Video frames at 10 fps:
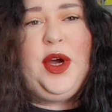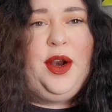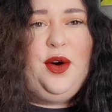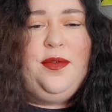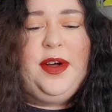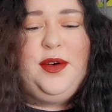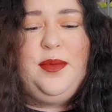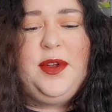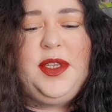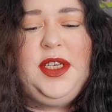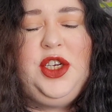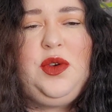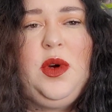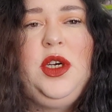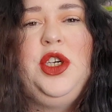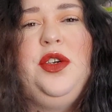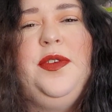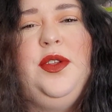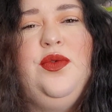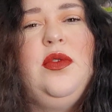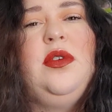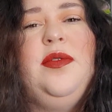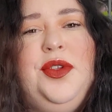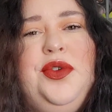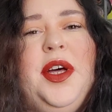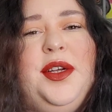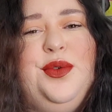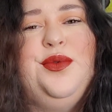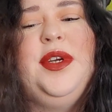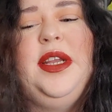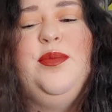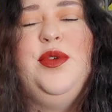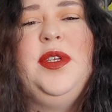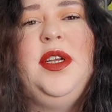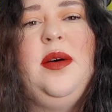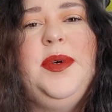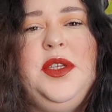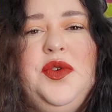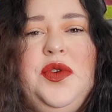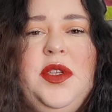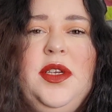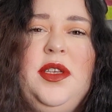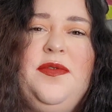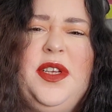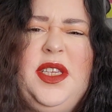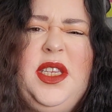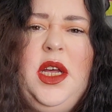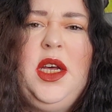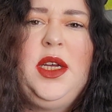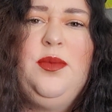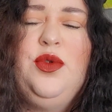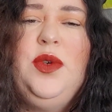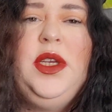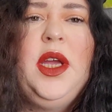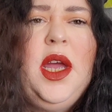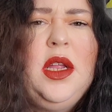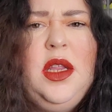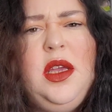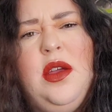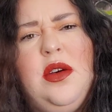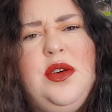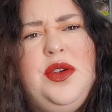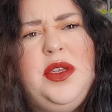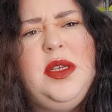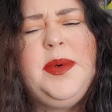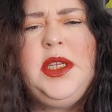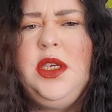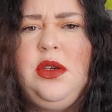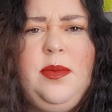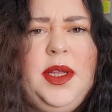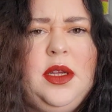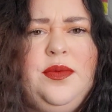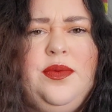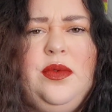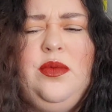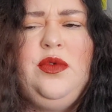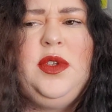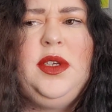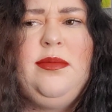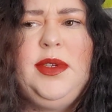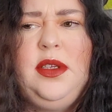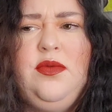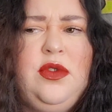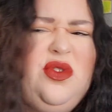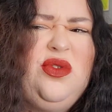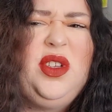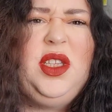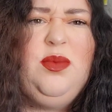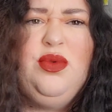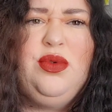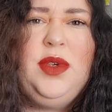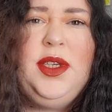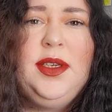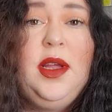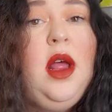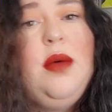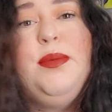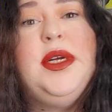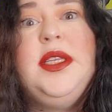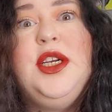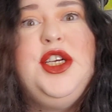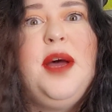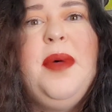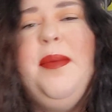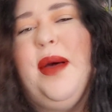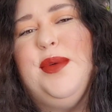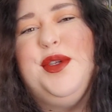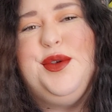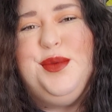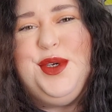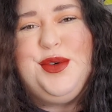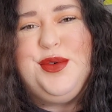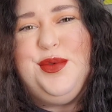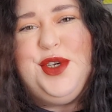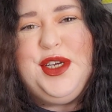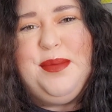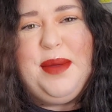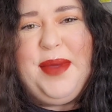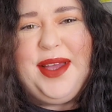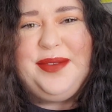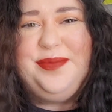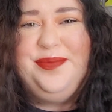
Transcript: Alors on va commencer, je crois que je vais tout enlever du carton et les poser là parce que je sais que ça fait un sacré bruit. D'ailleurs, euh, je sais pas si je vais mettre un fond de musique, mais si vous entendez des bruits, bah c'est le chien ma mère parce que oui, je suis chez ma mère.